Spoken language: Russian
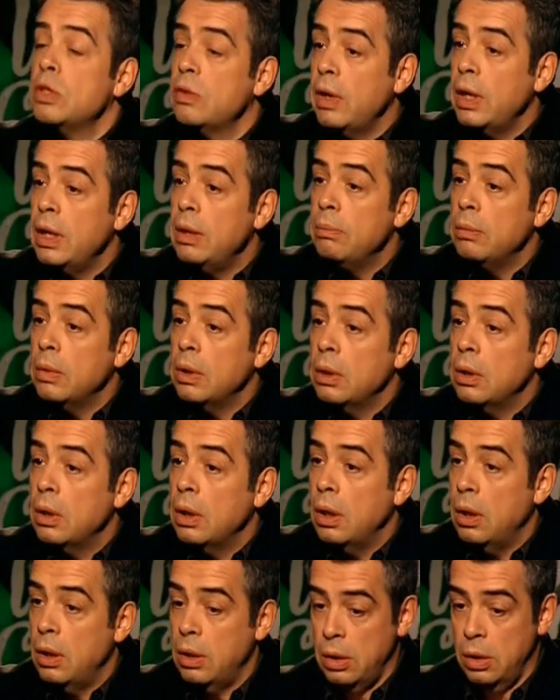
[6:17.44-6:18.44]
своим
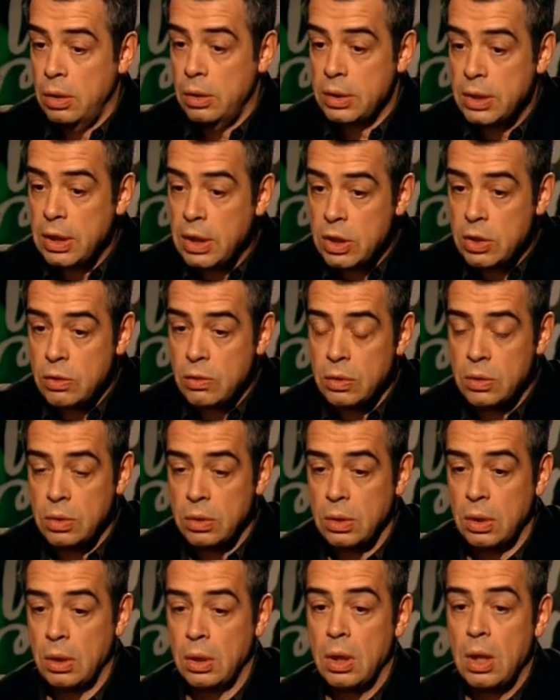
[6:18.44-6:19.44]
э,
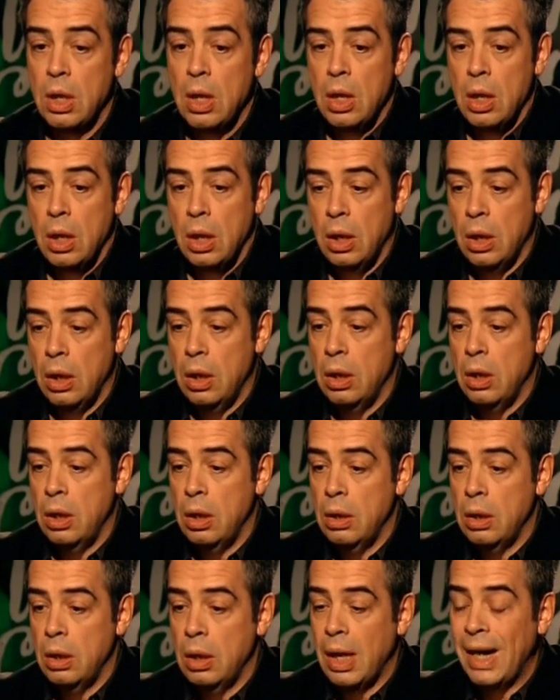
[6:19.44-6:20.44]
действительно
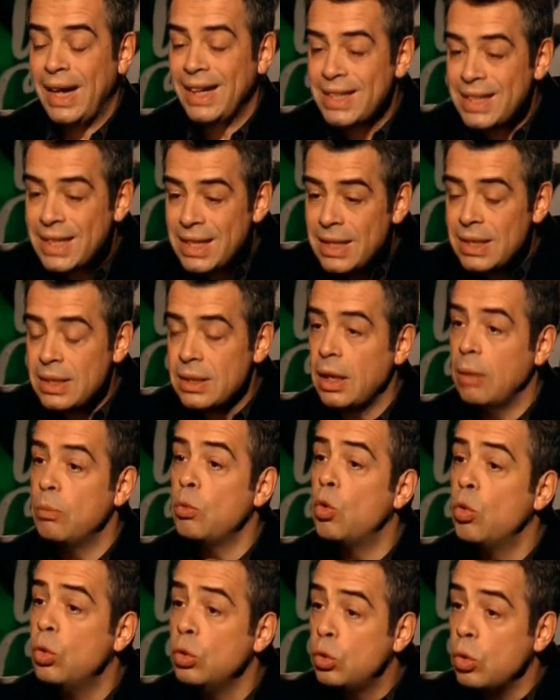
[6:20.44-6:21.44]
артистам,
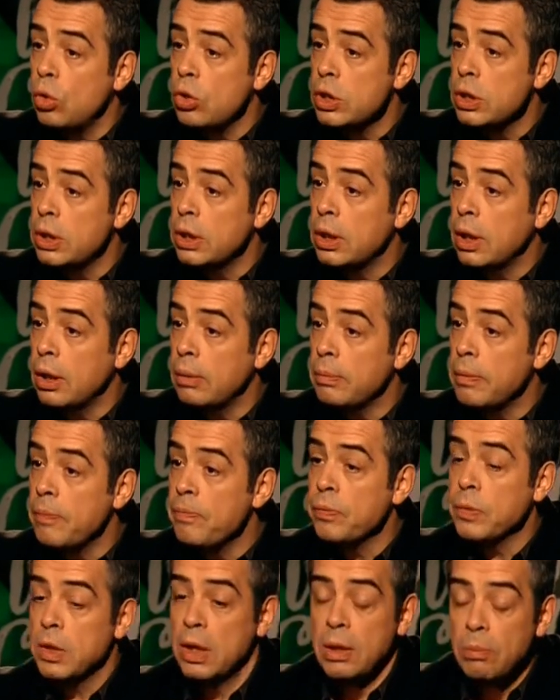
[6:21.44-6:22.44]
художникам,
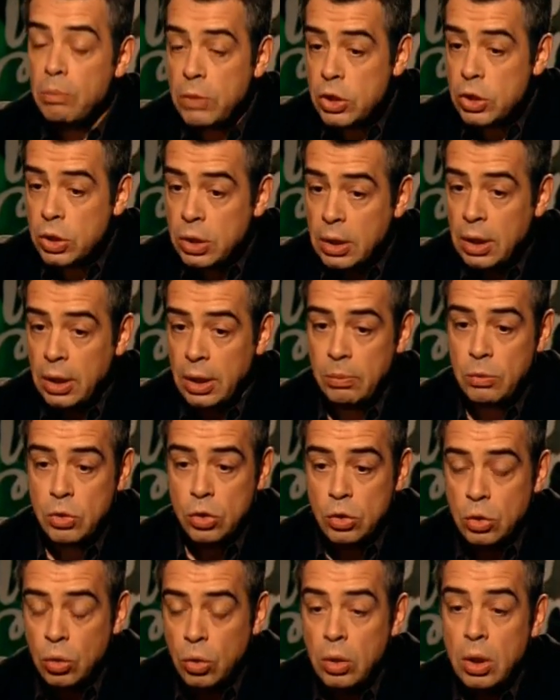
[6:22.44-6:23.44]
и мы считаем,
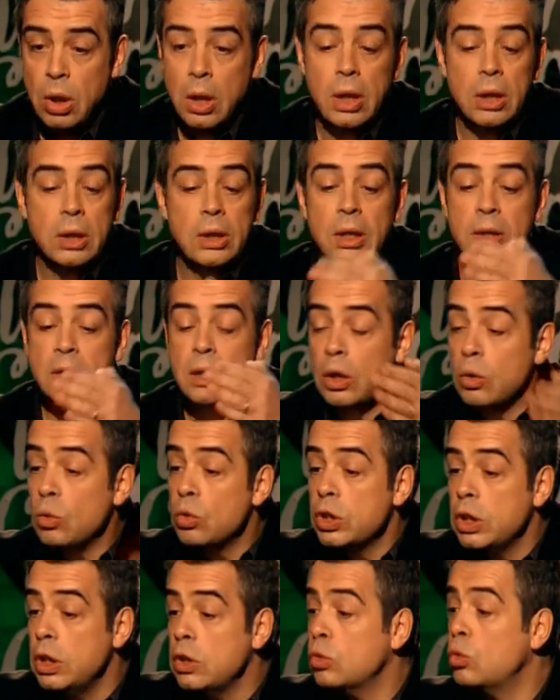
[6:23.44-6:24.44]
что есть
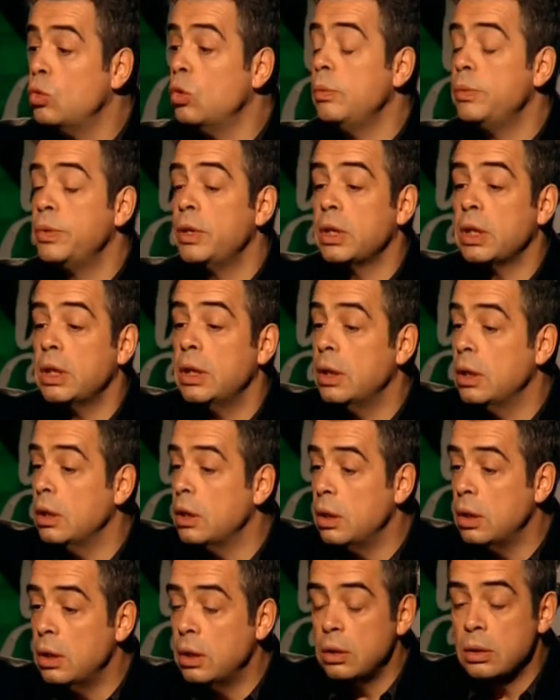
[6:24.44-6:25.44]
хорошие скульпторы, э,
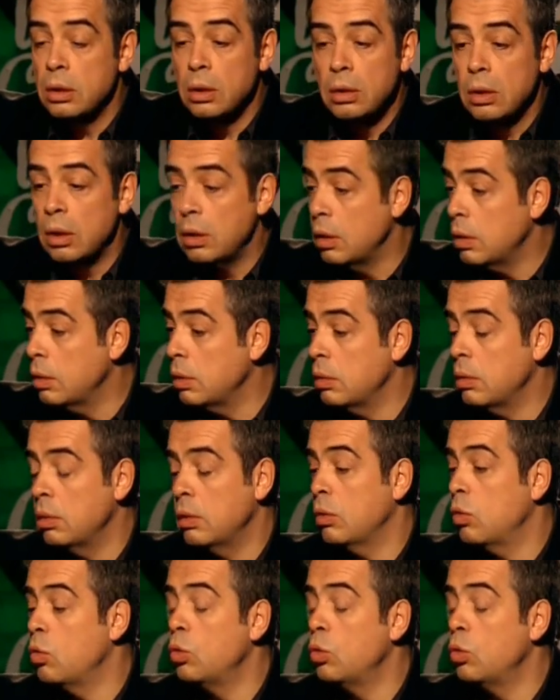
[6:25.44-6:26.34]
э, э,